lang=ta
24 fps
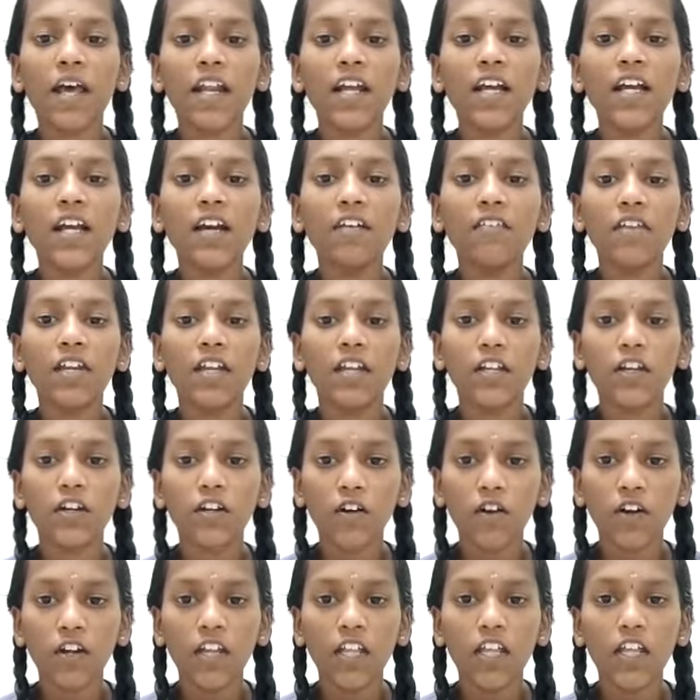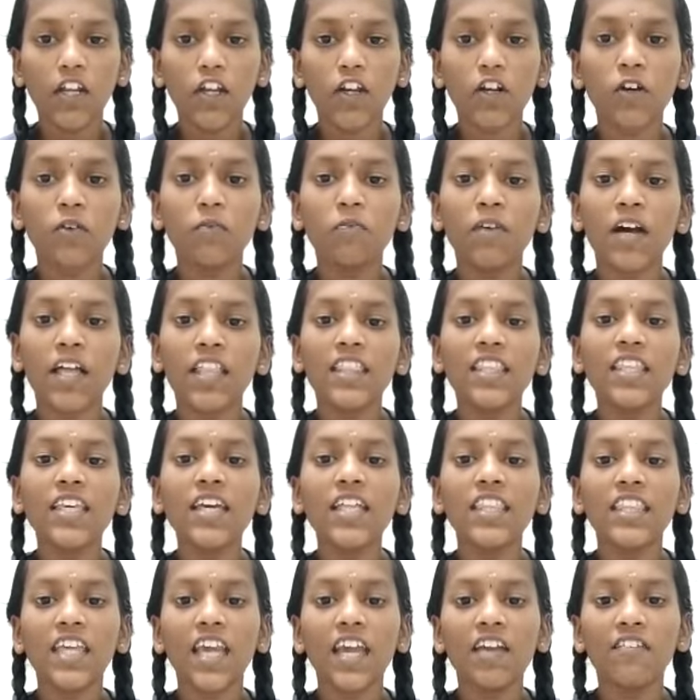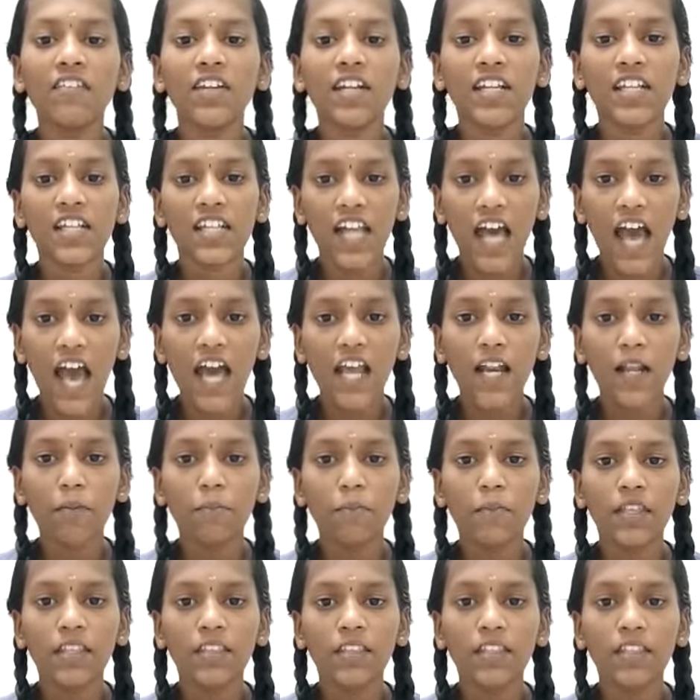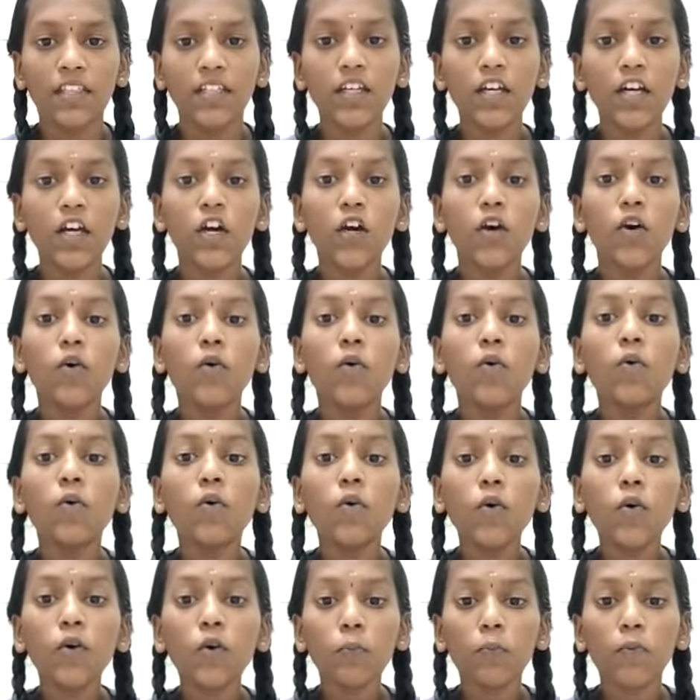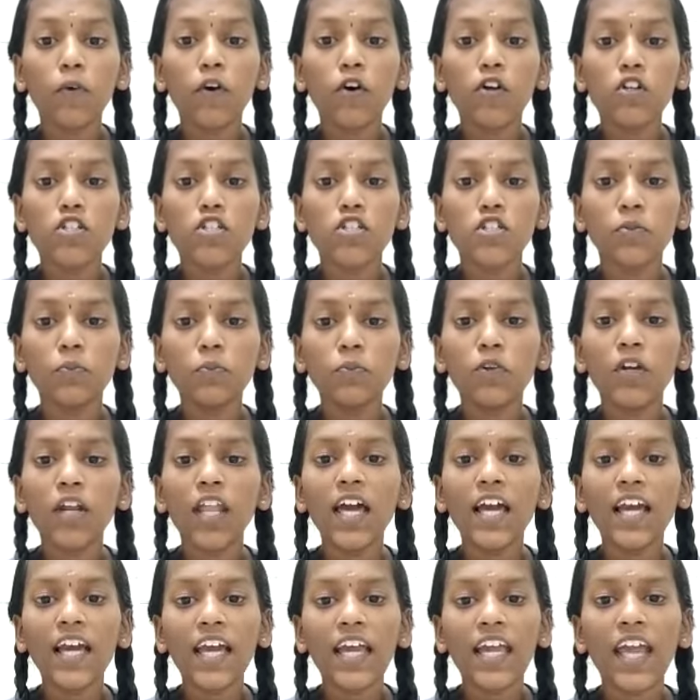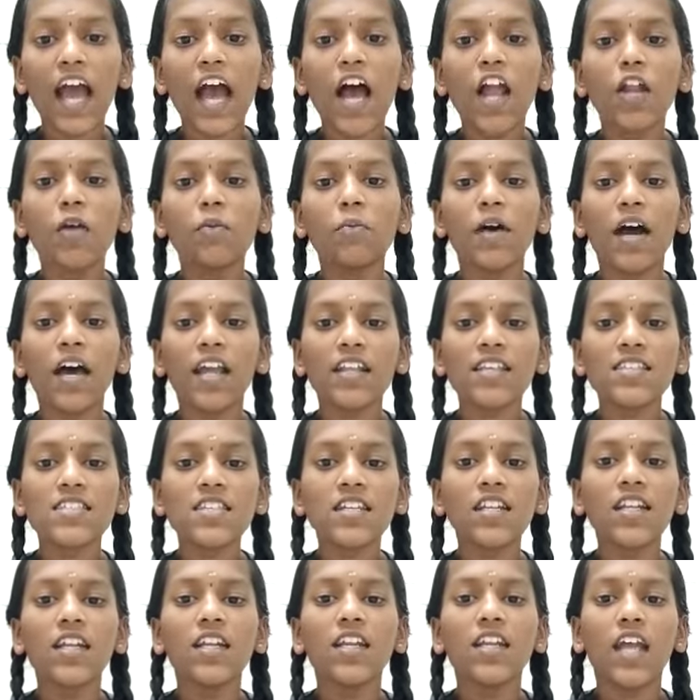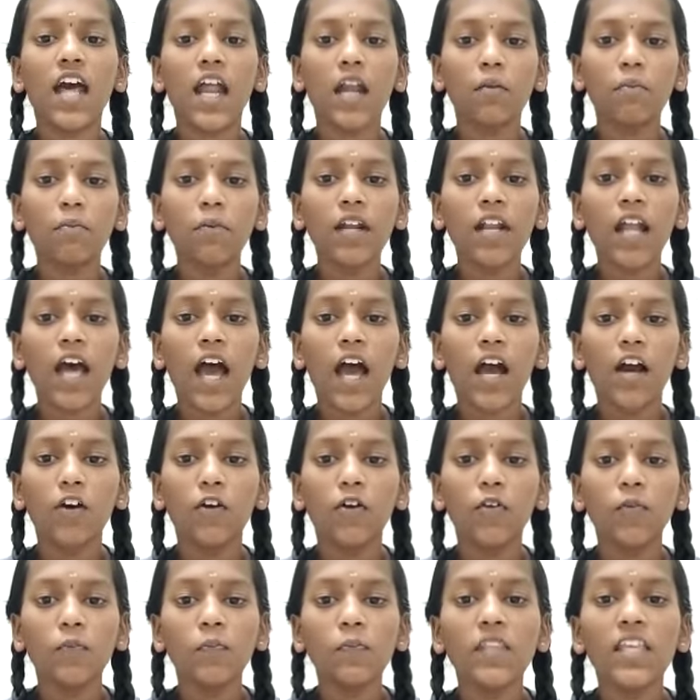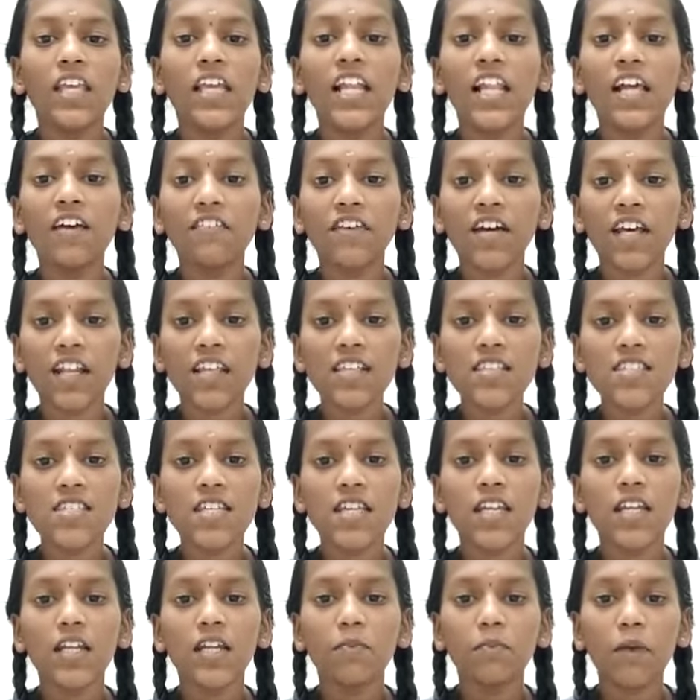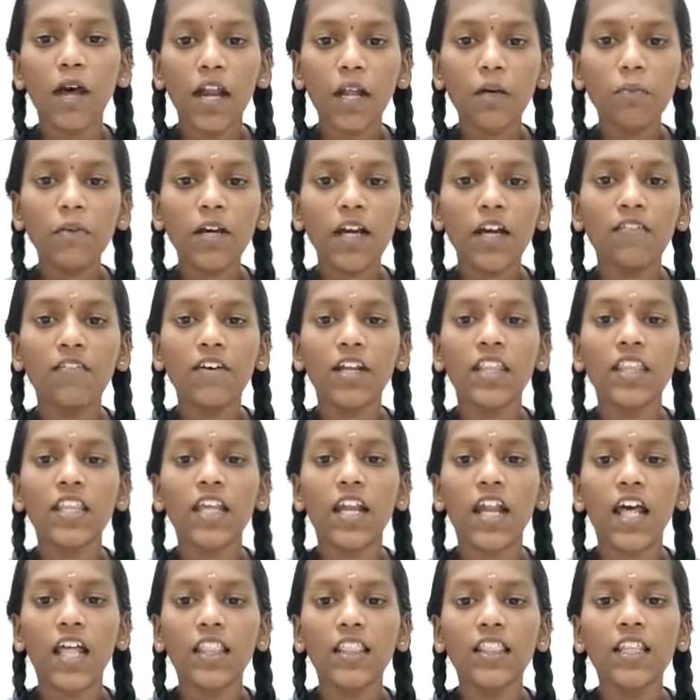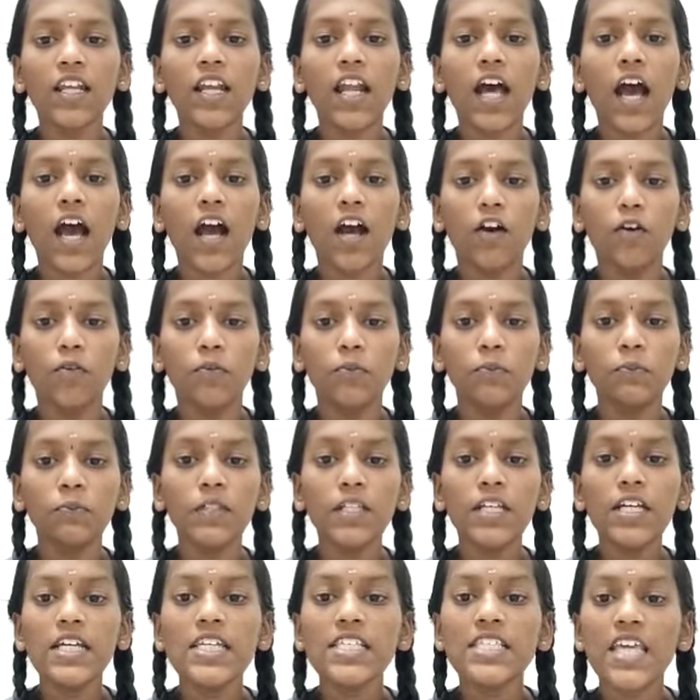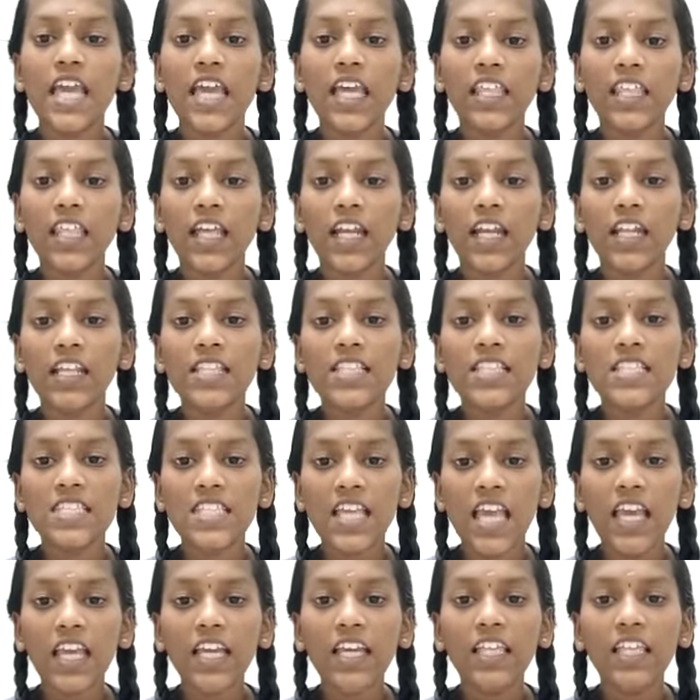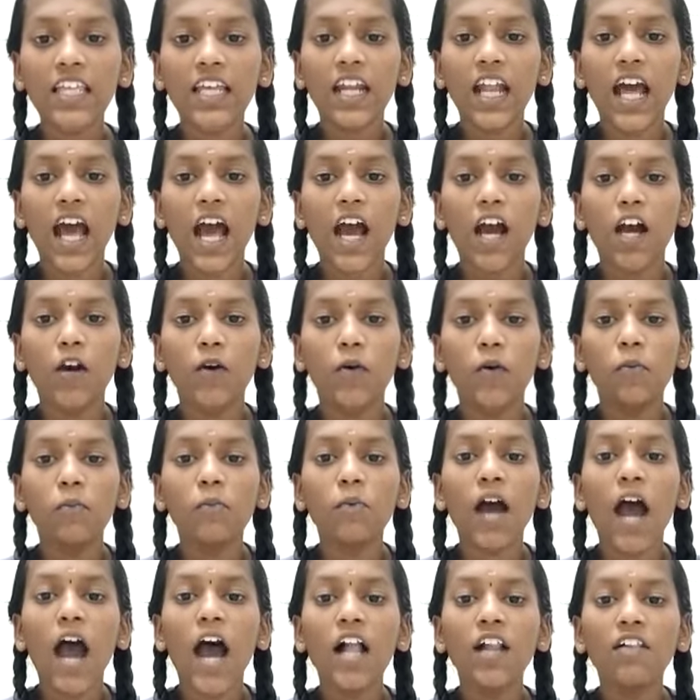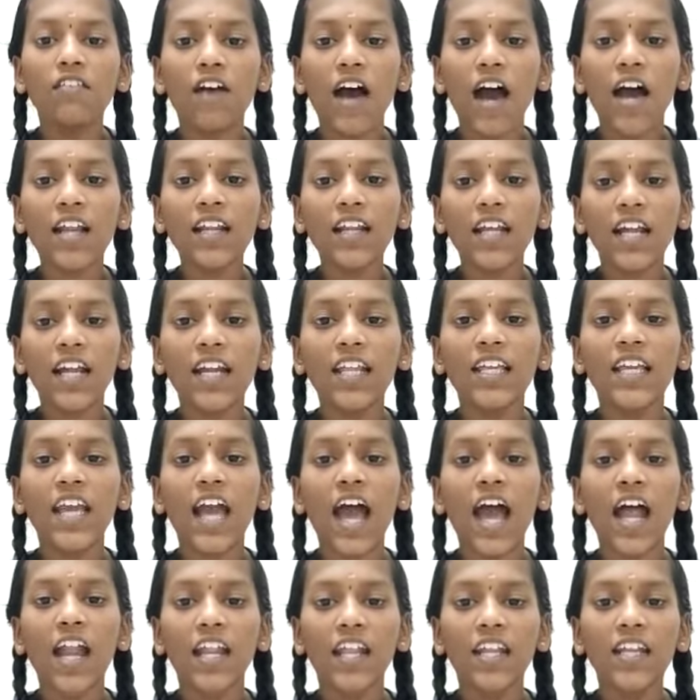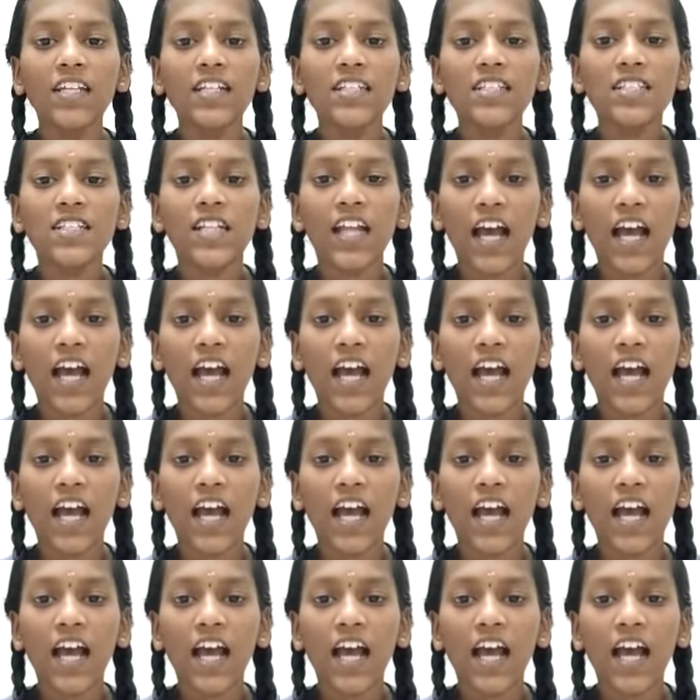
பறக்க விட்டு கொண்டிருக்கும் வந்தியத்தேவனில் ஆரம்பித்து ஊர் போற்றும் உலகை அரசனின் நண்பனாகவும் இளவரசியின் மனம் கவர்ந்த நந்தனாகவும் சேந்தனின் சிநேகிதனாகவும் ஆழ்வார்க்கடியானின்